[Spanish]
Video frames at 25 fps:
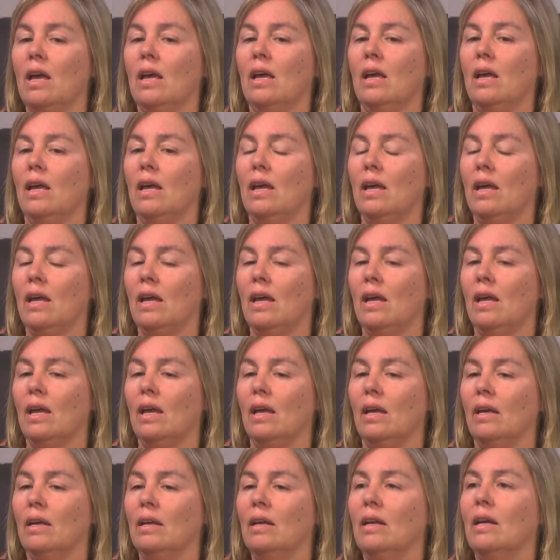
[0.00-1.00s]

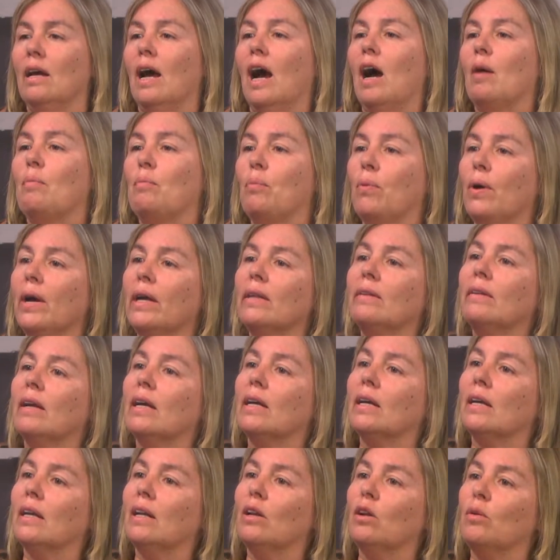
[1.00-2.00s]
eh,
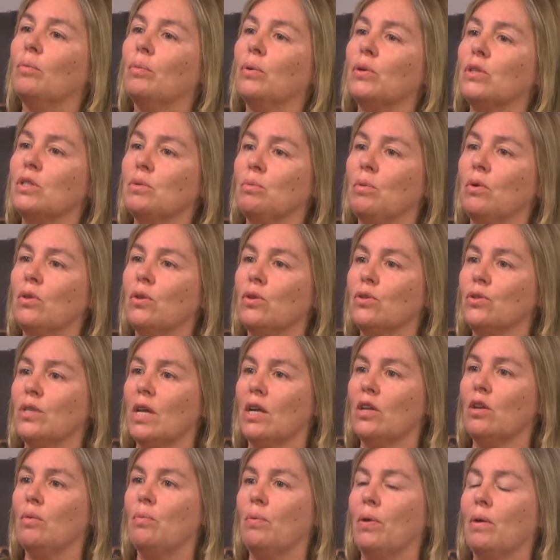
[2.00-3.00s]
apuesta que en los próximos dos
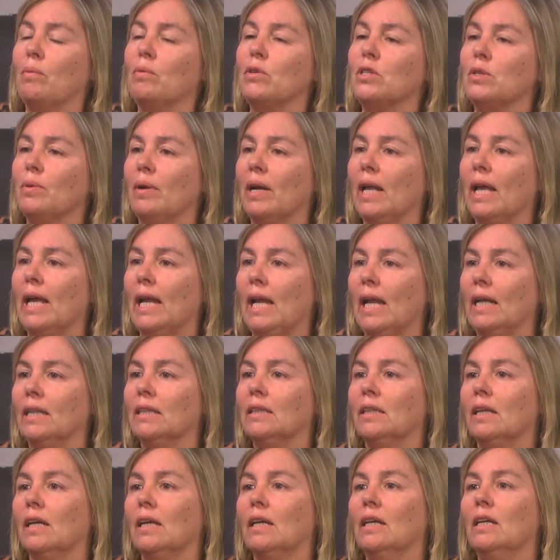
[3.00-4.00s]
años podamos llevar
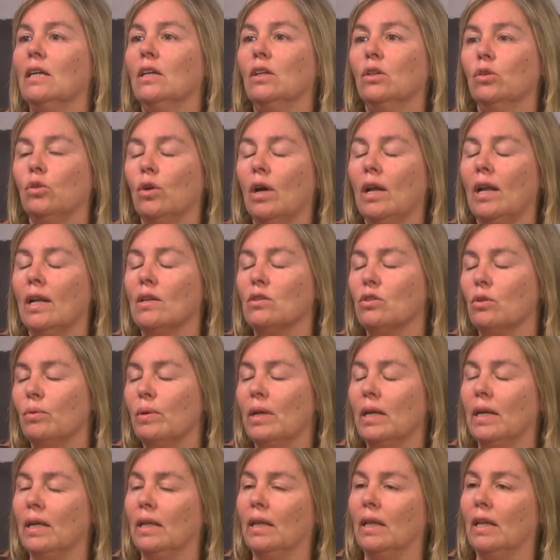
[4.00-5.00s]
adelante todas las
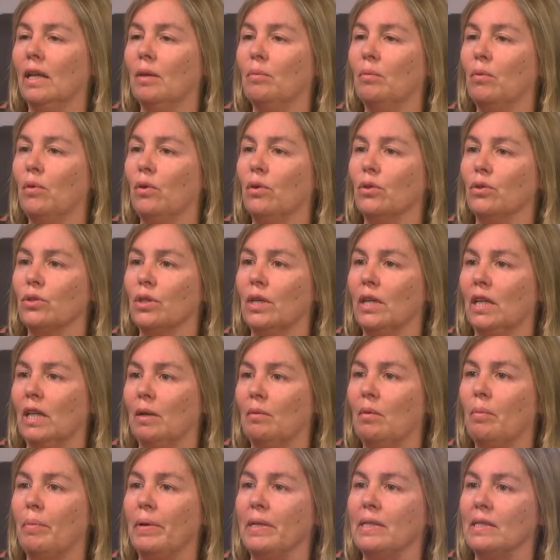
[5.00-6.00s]
obras que tenemos, que
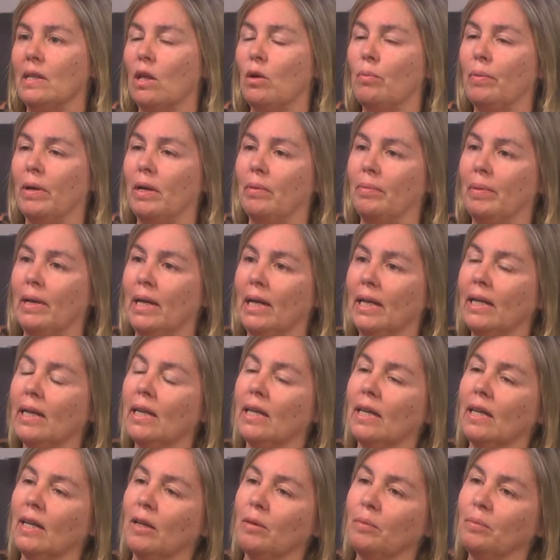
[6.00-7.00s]
tenemos pensado para Pellegrini.